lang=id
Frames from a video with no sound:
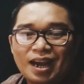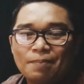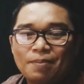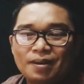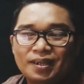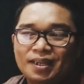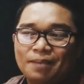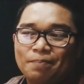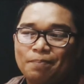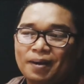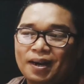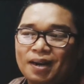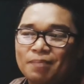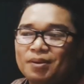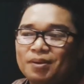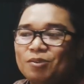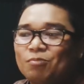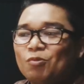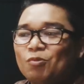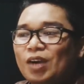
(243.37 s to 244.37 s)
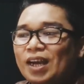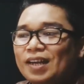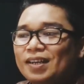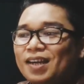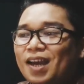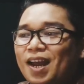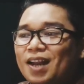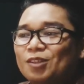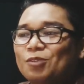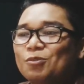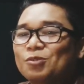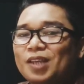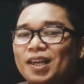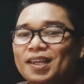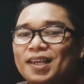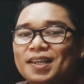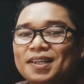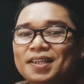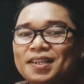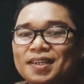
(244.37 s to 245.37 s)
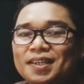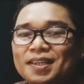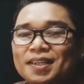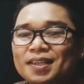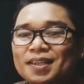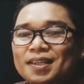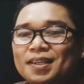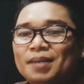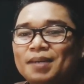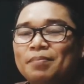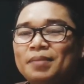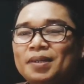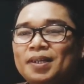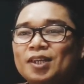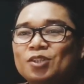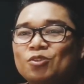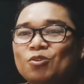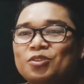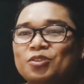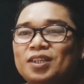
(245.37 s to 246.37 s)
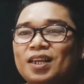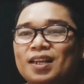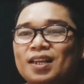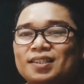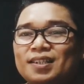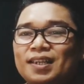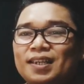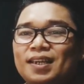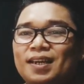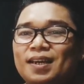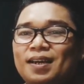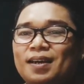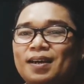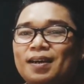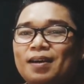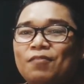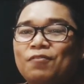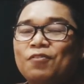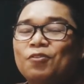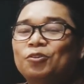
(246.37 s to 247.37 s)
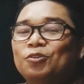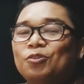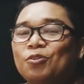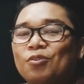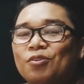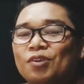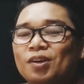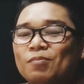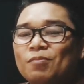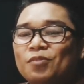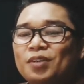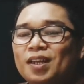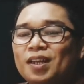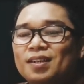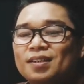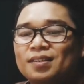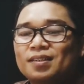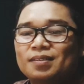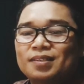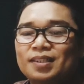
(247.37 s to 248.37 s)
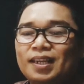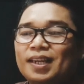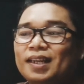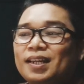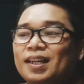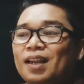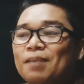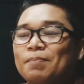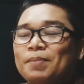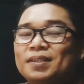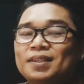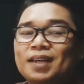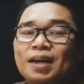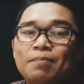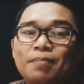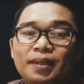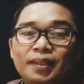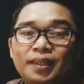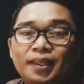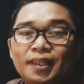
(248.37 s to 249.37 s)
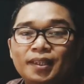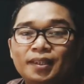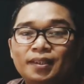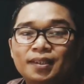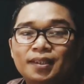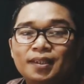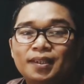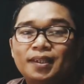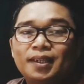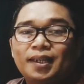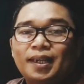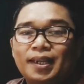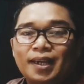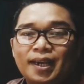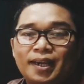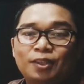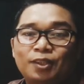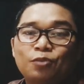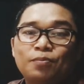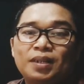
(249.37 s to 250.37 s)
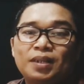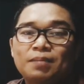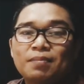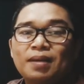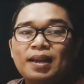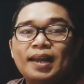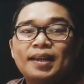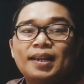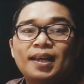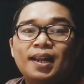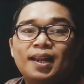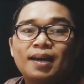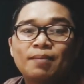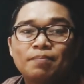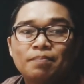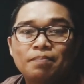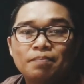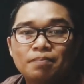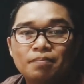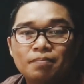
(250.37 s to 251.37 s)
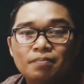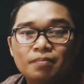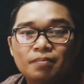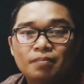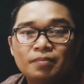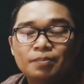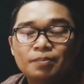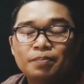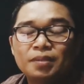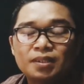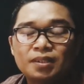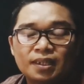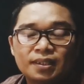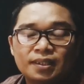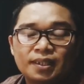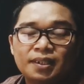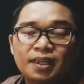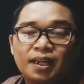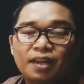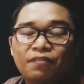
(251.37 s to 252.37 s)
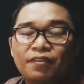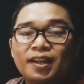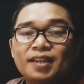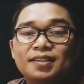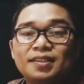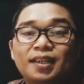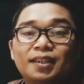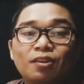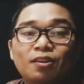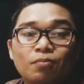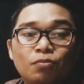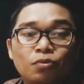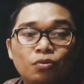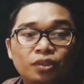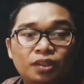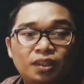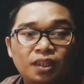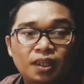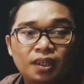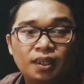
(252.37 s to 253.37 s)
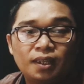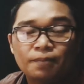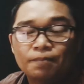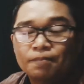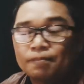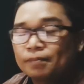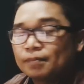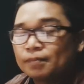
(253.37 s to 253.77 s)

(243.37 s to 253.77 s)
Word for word: apa dia pernah menemukan kartu saya di media sosial saya foto kemudian saya adalah pejabat. ya, itu minimal adalah bisa jadi referensi atau bukti.